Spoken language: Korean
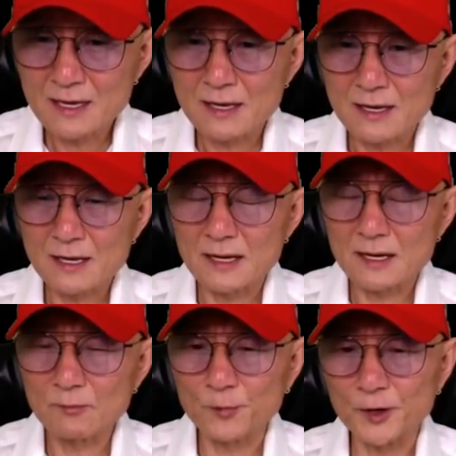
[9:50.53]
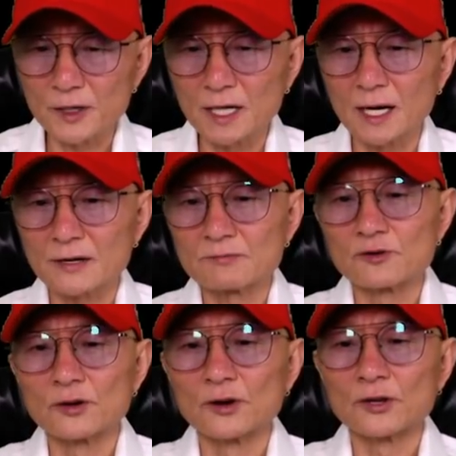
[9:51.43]
에, 뭐 평일날은
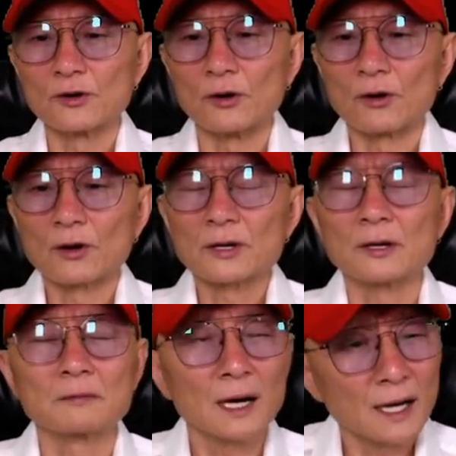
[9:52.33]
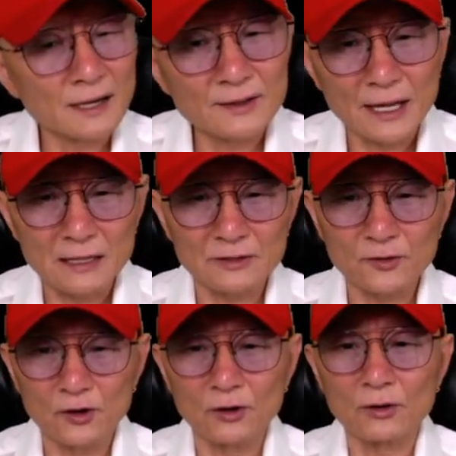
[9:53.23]
물론이고 경마하는
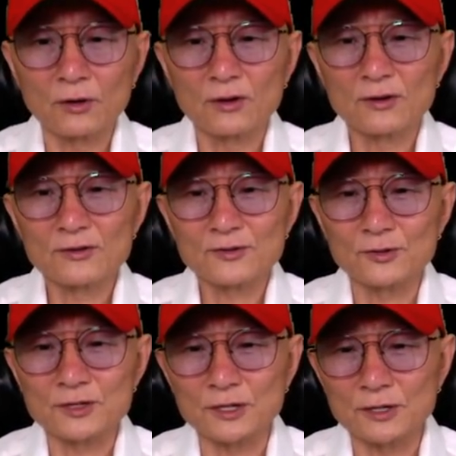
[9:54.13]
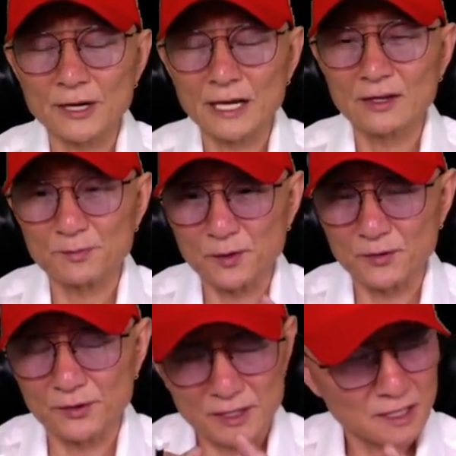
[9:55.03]
날도 조철의
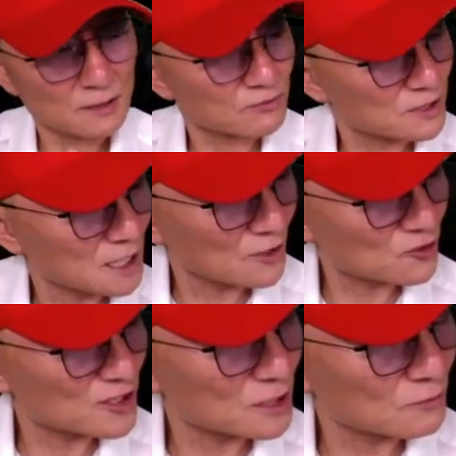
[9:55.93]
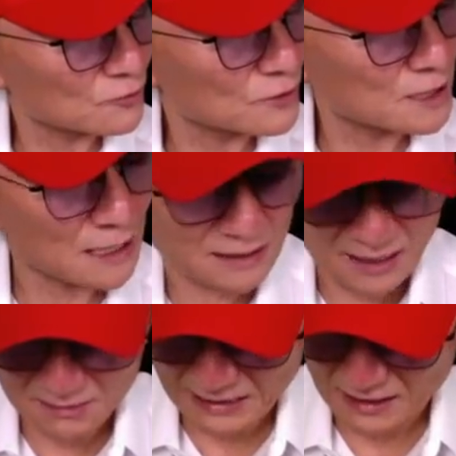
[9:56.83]
핸드폰으로 이제 문자 주시는 분들이
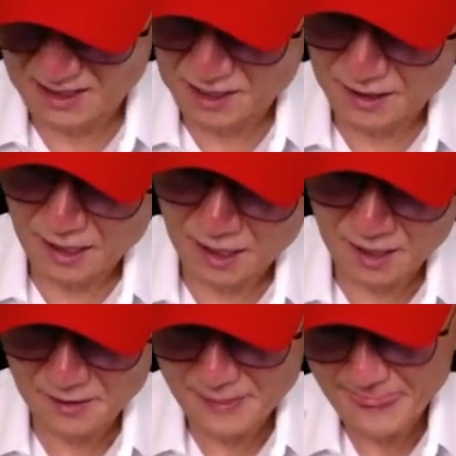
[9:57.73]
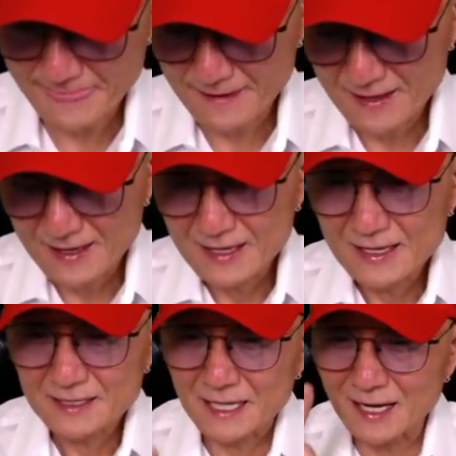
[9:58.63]
상당히 많으신데
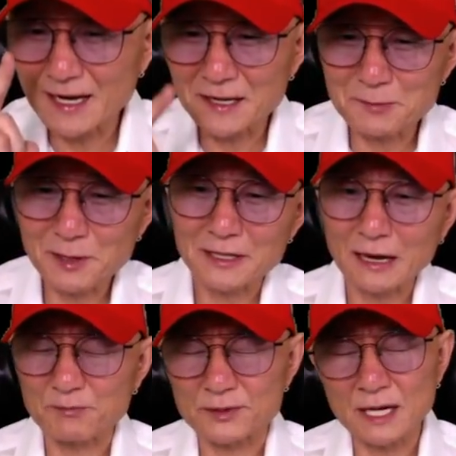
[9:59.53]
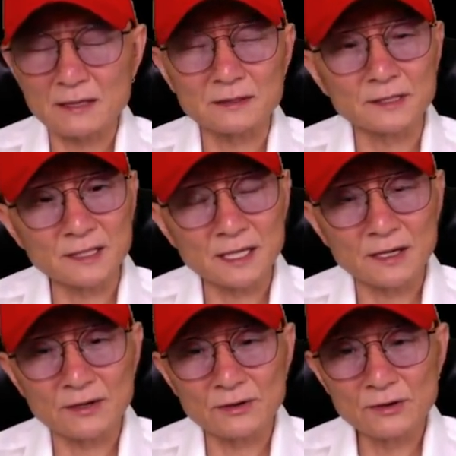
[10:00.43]
제가 한 가지만 딱 부탁을
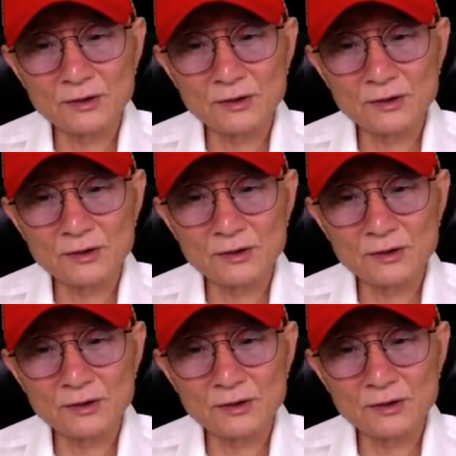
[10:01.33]
드릴게요.